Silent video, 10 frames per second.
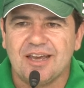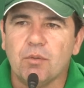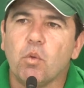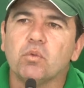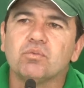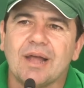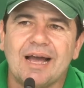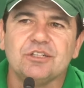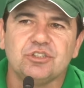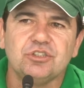
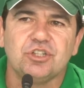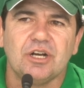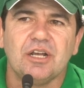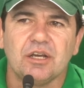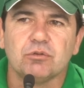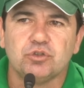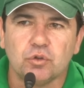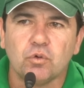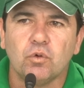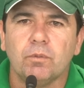remontagem de elenco, de
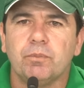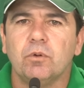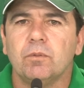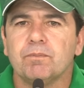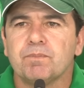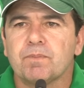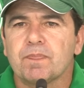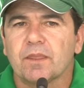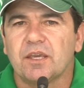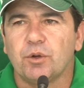grupo,
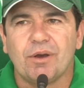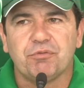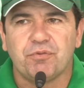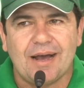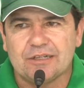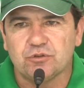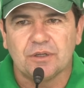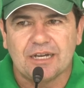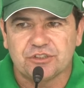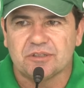que não é fácil
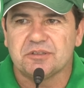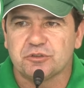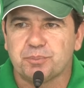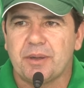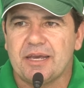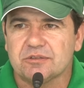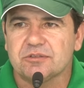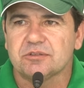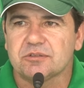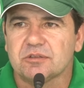encaixar essas
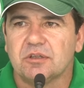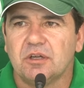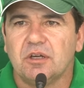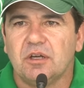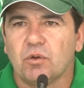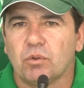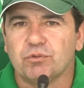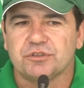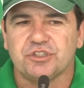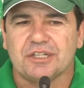peças. Quando
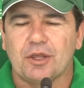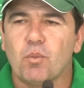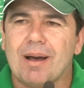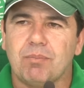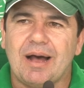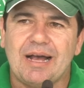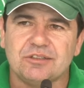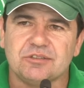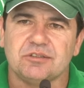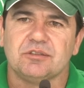você já tem uma
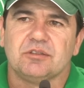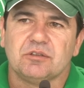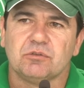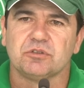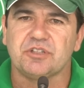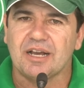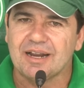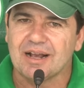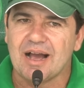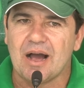base, você
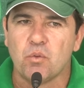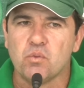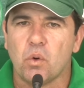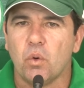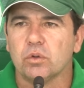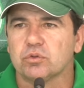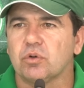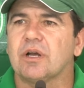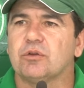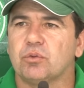agregar um ou outro
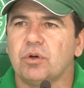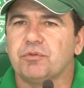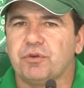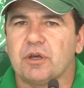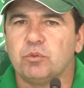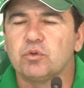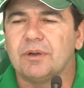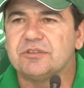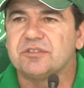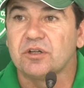jogador fica muito
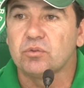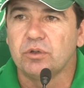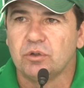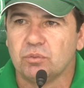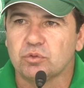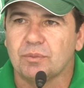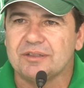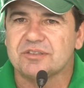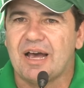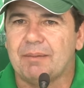mais tranquilo, muito
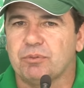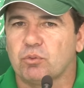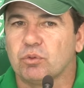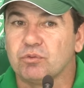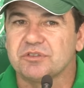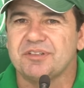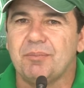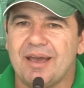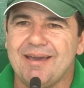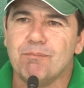mais rápido. Quando você
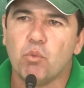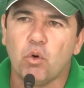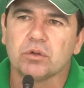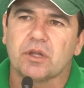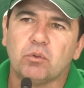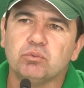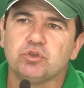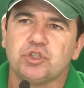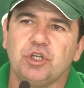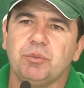remonta um
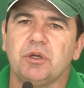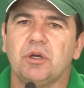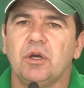time,